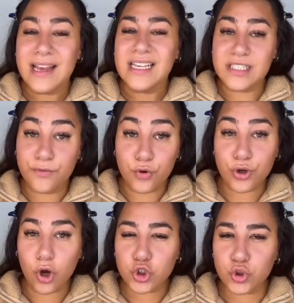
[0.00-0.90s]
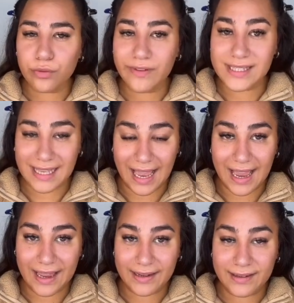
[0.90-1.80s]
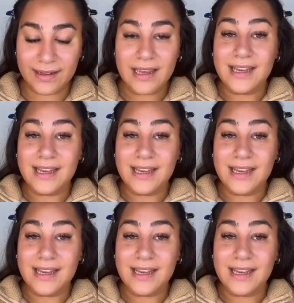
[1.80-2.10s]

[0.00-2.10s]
Sie würde auch schon was ahnen.